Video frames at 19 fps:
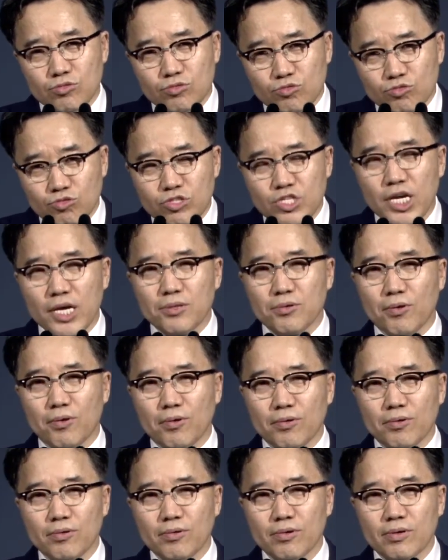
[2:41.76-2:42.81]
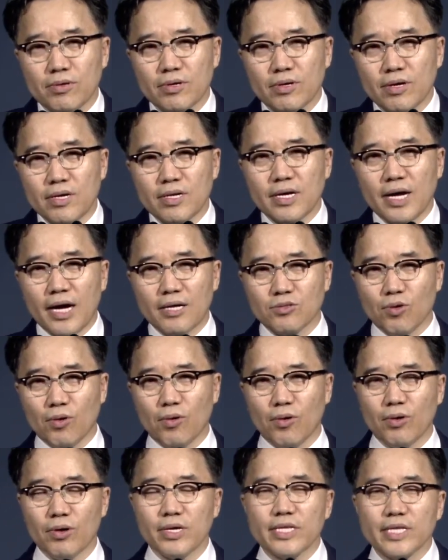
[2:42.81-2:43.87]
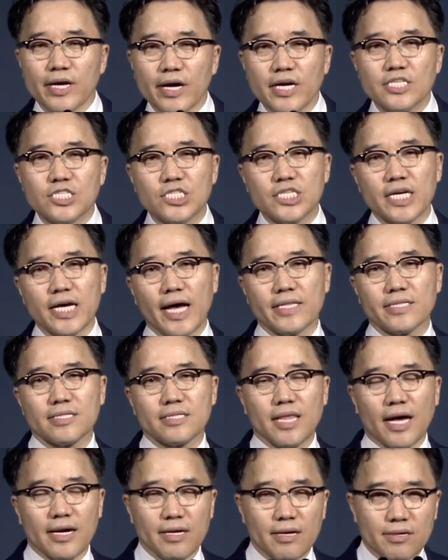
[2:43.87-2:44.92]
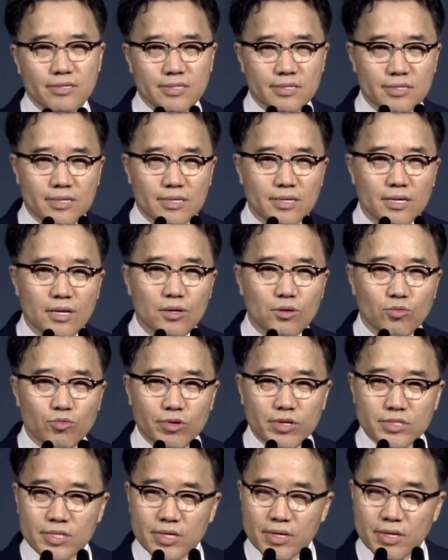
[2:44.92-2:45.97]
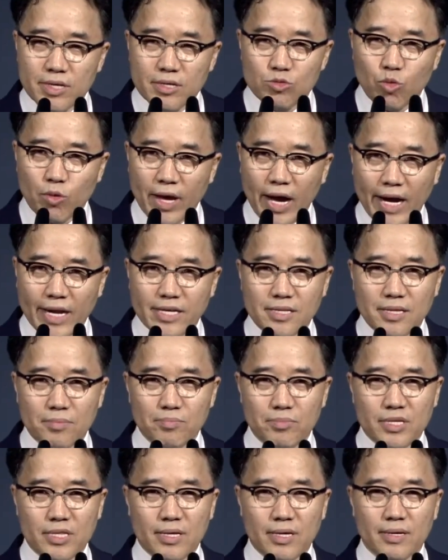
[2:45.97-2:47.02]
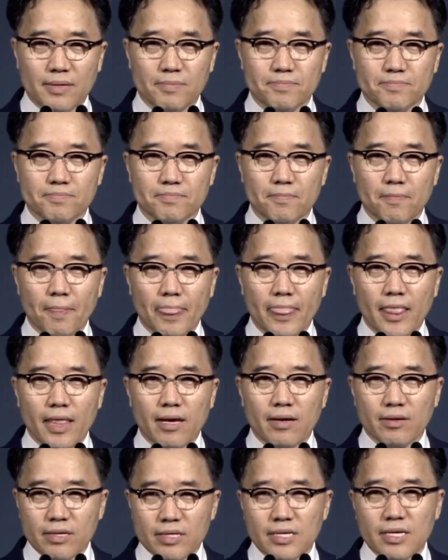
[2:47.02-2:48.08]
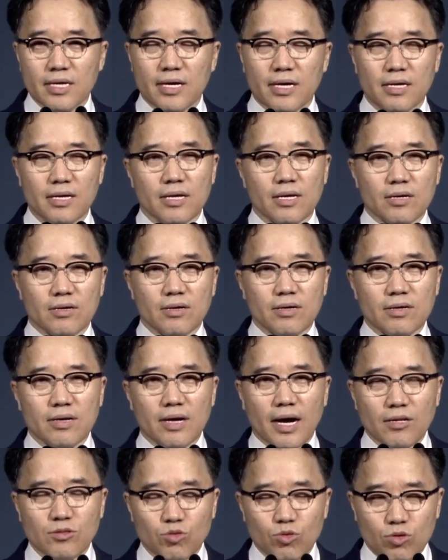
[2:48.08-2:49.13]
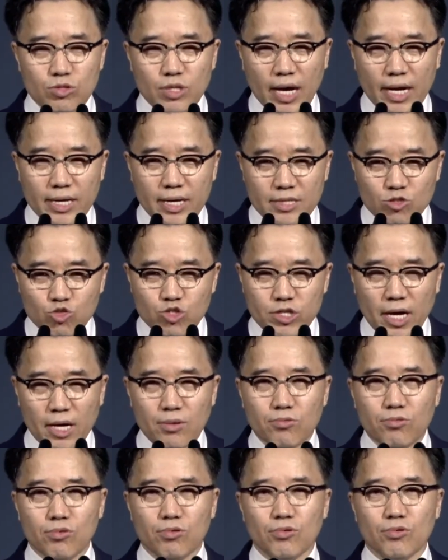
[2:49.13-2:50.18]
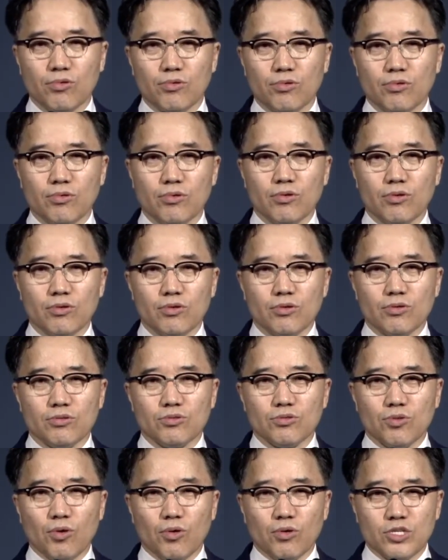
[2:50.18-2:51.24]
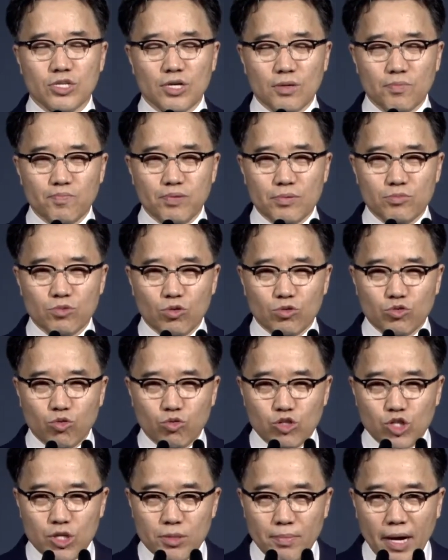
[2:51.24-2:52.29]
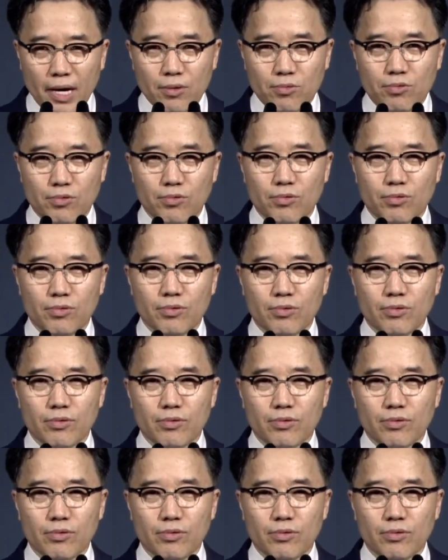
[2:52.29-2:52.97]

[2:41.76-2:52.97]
육체도 건강도 여의치 않다는 것을 우린 성경을 통해 알게 됩니다. 그러니까 건강도 따라주지 않고 또 성품도 소심하고